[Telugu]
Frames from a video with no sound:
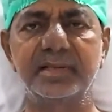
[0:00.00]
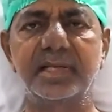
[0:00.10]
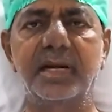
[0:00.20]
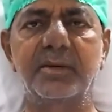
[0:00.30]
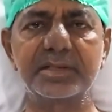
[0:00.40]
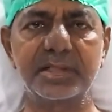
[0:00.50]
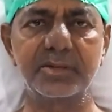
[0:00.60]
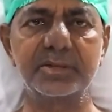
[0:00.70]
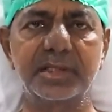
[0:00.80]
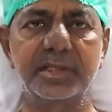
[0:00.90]
చాలా అవస్థలు
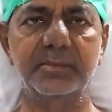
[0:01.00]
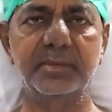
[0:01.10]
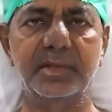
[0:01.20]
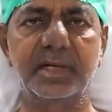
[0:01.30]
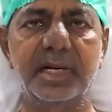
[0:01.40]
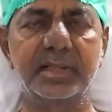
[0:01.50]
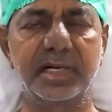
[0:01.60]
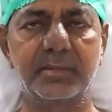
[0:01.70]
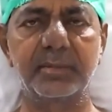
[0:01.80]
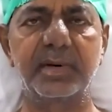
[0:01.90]
వస్తాయి మీరు నెలల
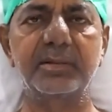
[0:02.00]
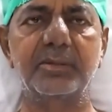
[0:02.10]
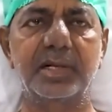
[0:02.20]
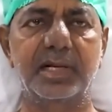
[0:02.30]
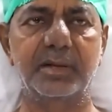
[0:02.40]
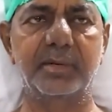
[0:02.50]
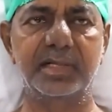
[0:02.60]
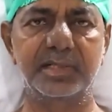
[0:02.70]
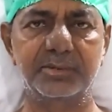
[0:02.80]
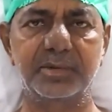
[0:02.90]
తరబడి బయటకు పోలేరనే
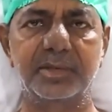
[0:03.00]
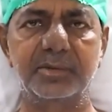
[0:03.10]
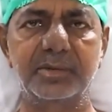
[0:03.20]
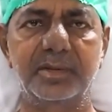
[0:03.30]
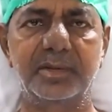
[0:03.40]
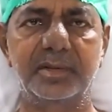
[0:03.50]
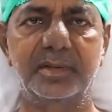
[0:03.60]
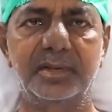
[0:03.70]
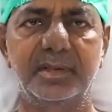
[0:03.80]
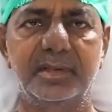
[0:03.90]
మాట చెప్తున్నారు
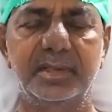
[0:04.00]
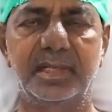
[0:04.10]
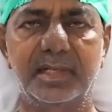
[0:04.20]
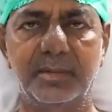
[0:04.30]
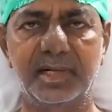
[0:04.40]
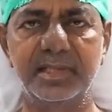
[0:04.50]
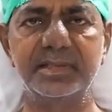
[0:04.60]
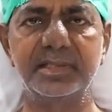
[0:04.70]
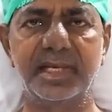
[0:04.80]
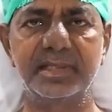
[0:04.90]
దాన్ని
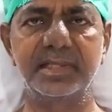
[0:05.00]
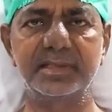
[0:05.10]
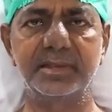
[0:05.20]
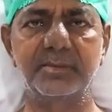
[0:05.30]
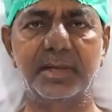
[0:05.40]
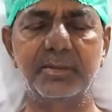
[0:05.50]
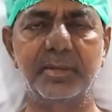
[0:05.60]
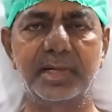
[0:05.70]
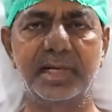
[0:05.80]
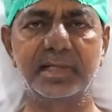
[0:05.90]
గమనించి దయచేసి మీ
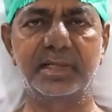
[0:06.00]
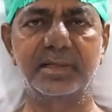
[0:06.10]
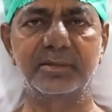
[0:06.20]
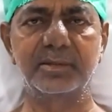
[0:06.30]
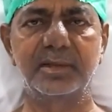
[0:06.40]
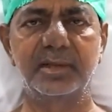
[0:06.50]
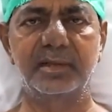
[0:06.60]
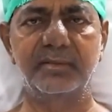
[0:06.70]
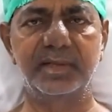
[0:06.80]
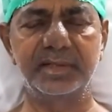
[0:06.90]
అభిమానానికి నేను
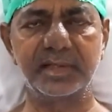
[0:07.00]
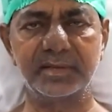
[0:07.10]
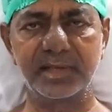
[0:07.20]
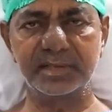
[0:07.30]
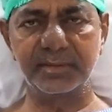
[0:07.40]
వెయ్యి చేతులెచ్చి